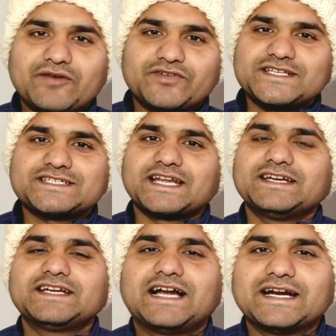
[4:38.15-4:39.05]
एवरेज
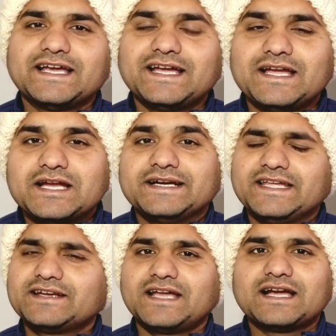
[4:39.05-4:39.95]
क्रेडिट कार्ड है
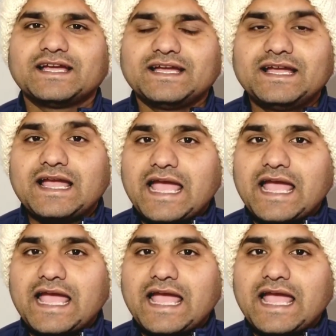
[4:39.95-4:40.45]
ठीक ठाक है